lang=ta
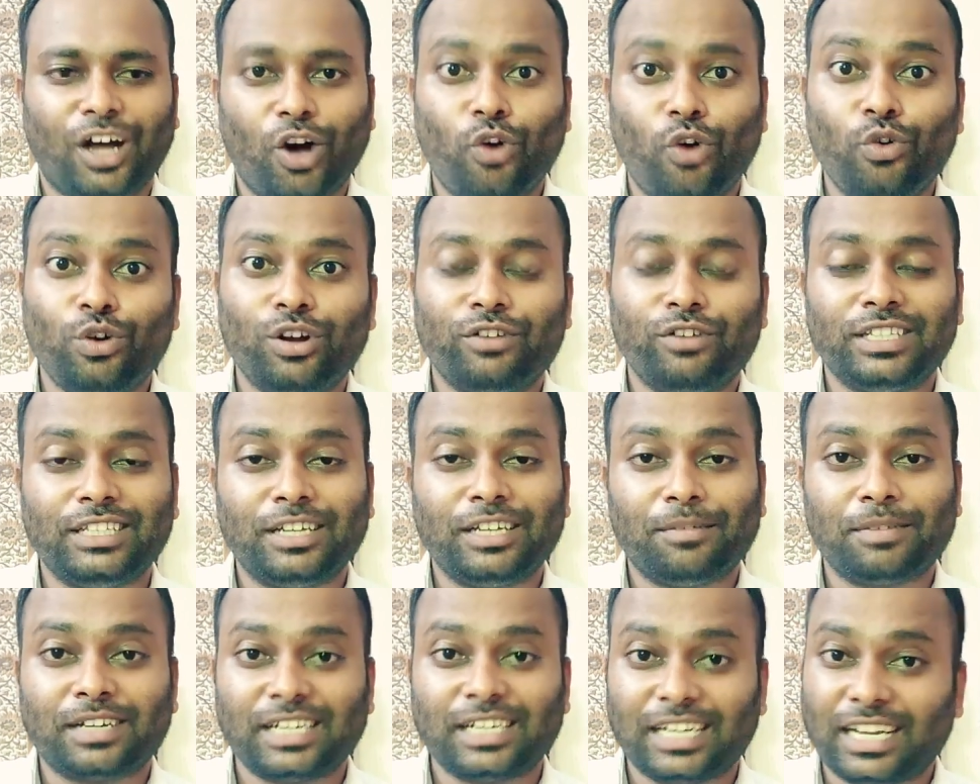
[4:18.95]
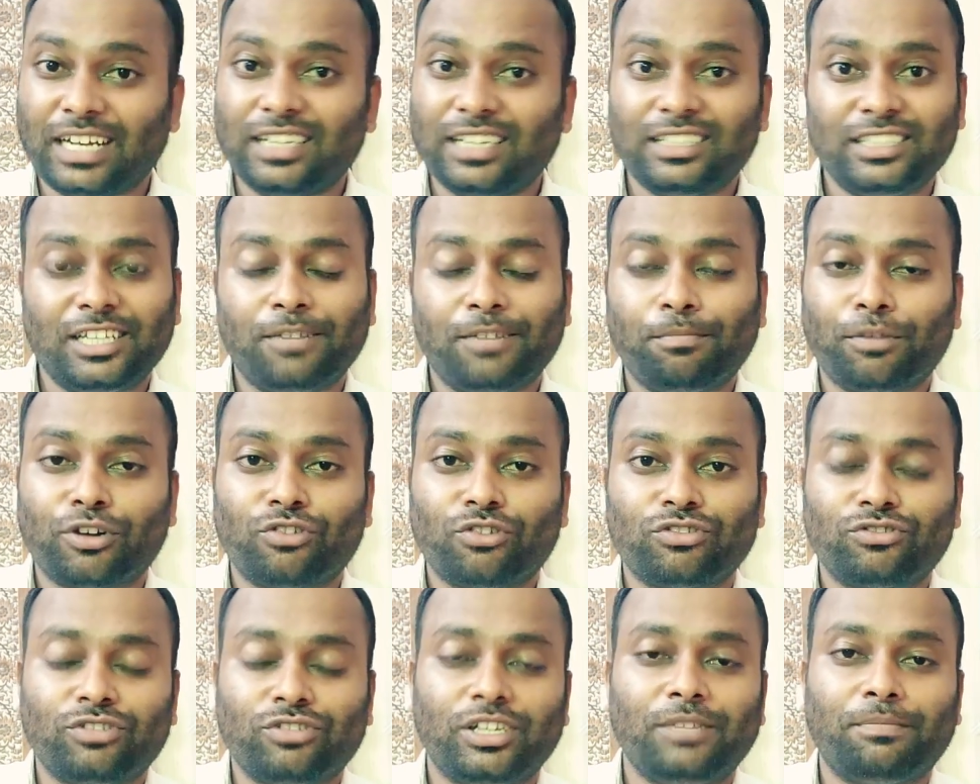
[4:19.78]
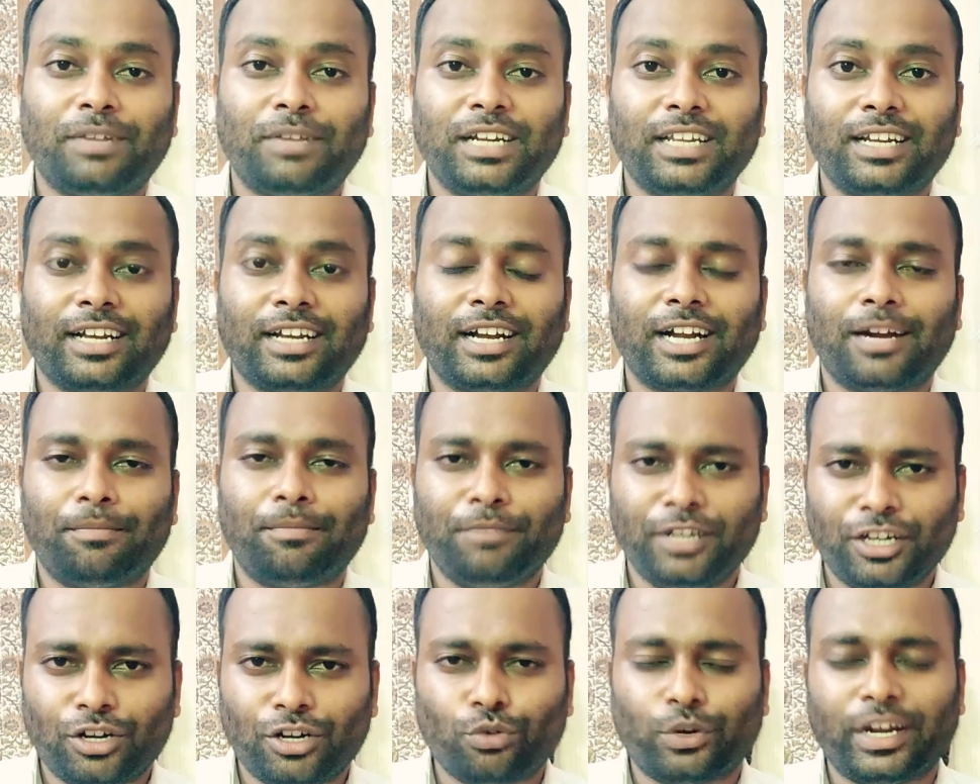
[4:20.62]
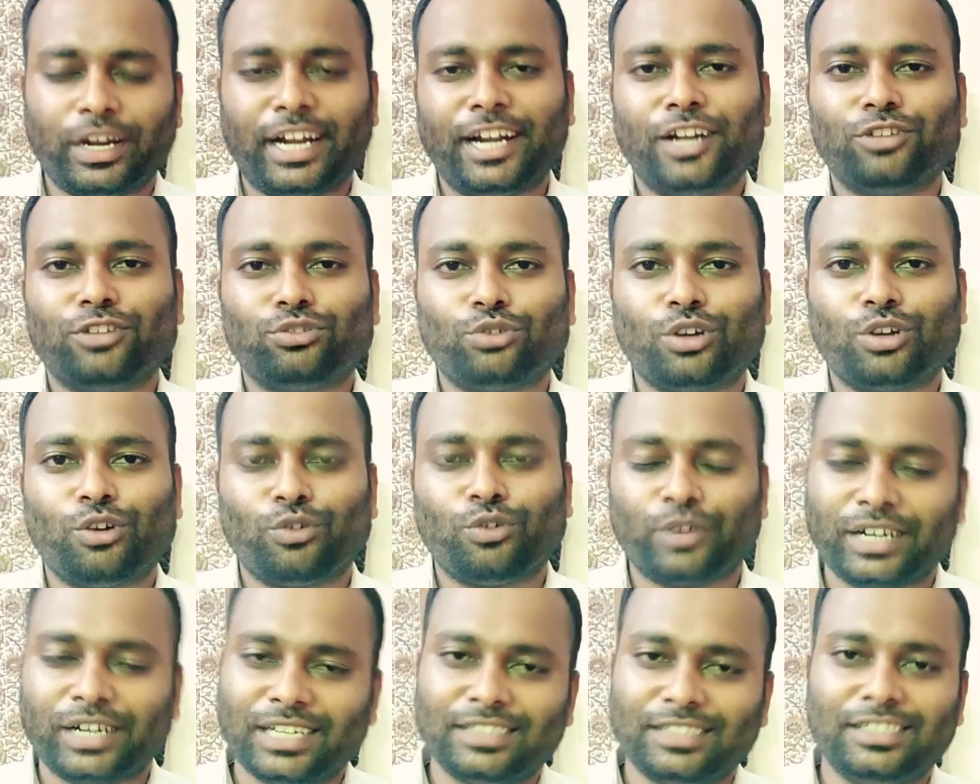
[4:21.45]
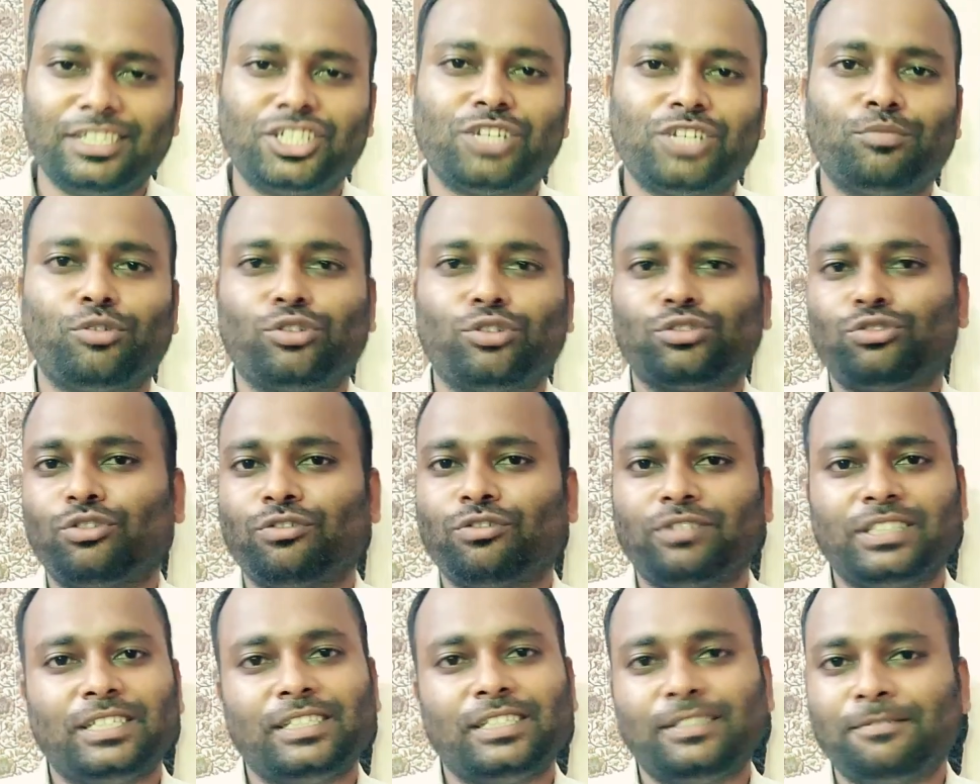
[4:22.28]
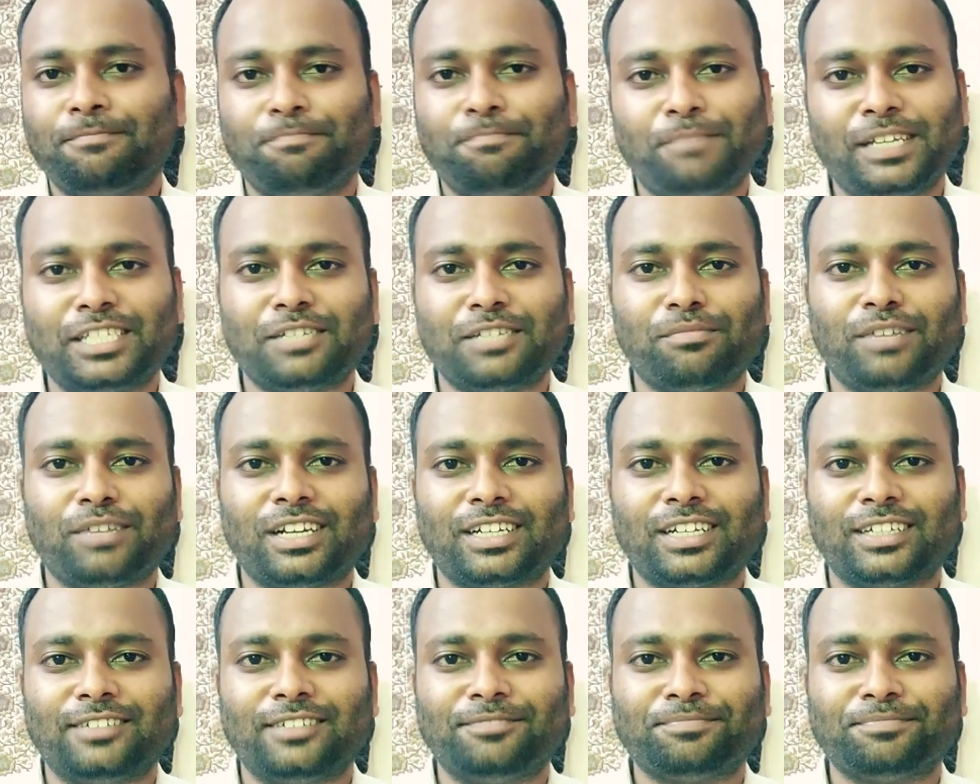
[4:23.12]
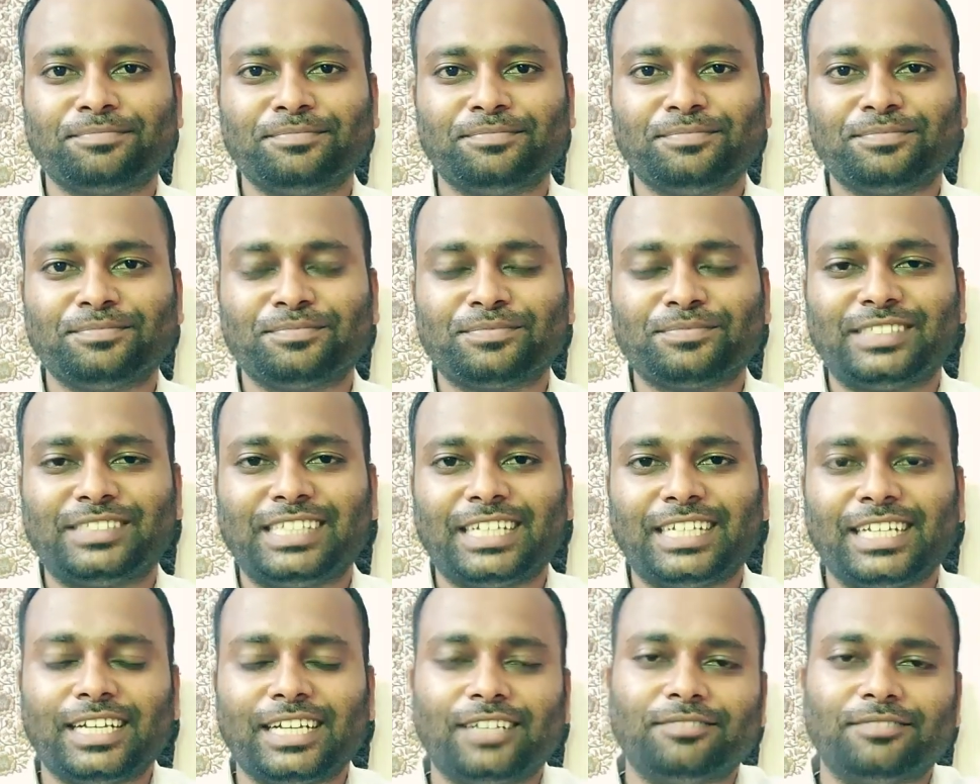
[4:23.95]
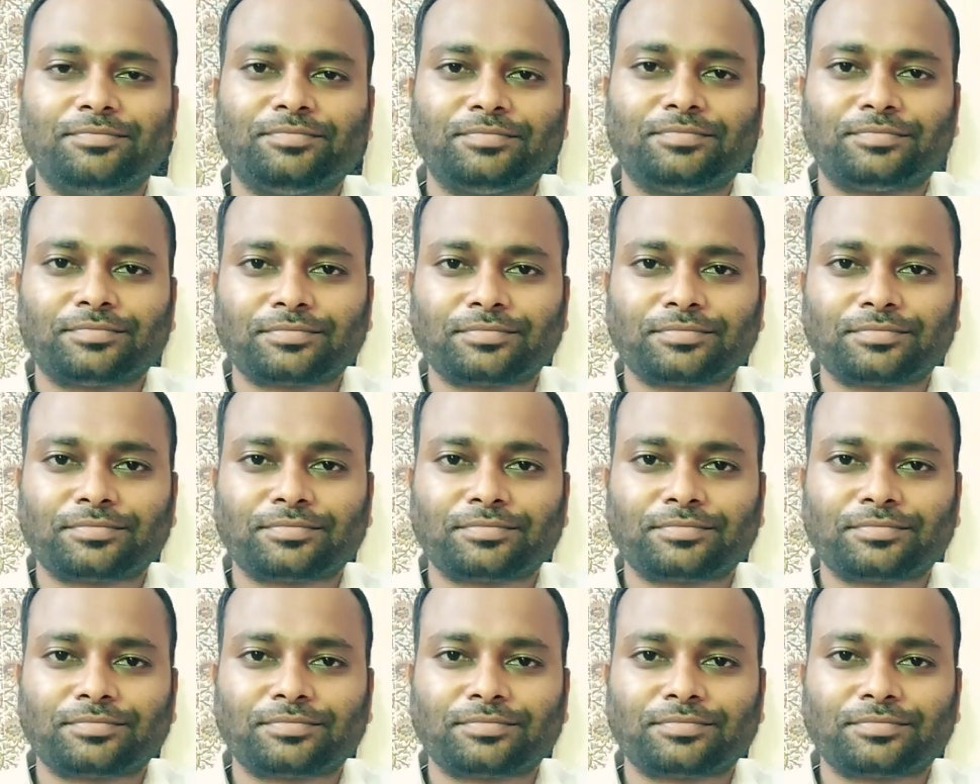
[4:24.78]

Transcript: அவங்க வந்து நமக்கு நல்லது தான் பண்ணணும்னு சொல்லி பண்ணியிருக்காங்க அப்படின்ற ஒரு எண்ணத்தோடு அவங்ககிட்ட சிரிச்ச முகத்தோடு வந்து பேச பாருங்கள் சரியா